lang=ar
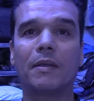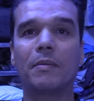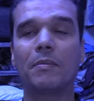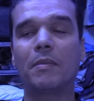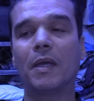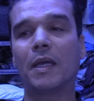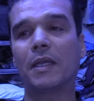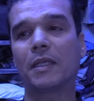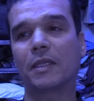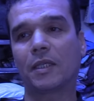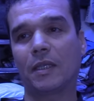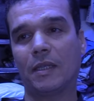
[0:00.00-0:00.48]

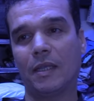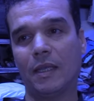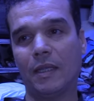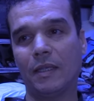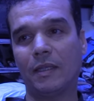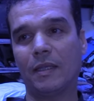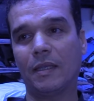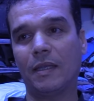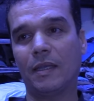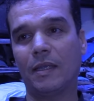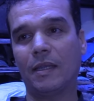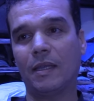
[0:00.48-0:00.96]
مع
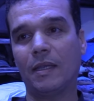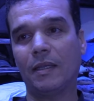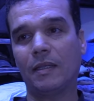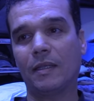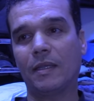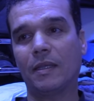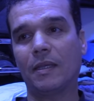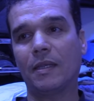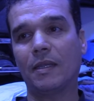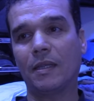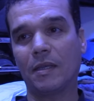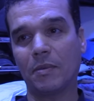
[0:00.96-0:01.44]
العيد العيد
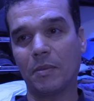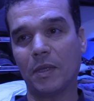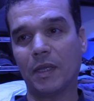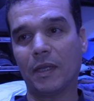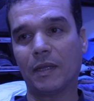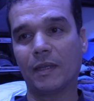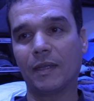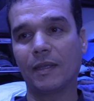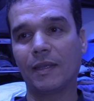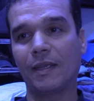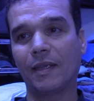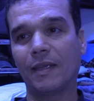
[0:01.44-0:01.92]

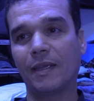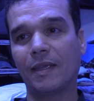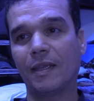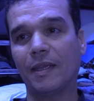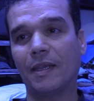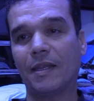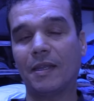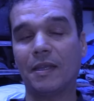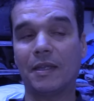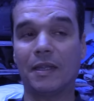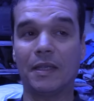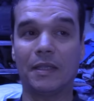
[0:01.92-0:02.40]
الكبير
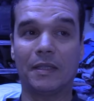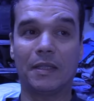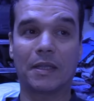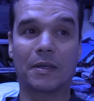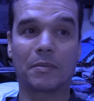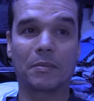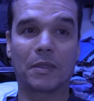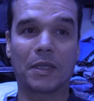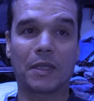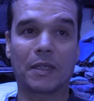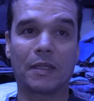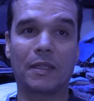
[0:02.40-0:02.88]
يعني عيد
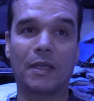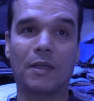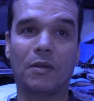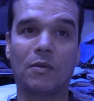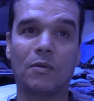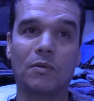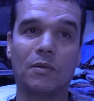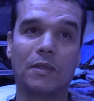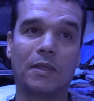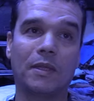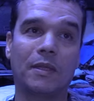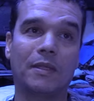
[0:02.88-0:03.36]
رمضان
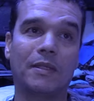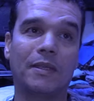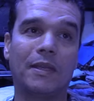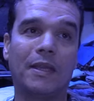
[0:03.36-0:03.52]
تيكون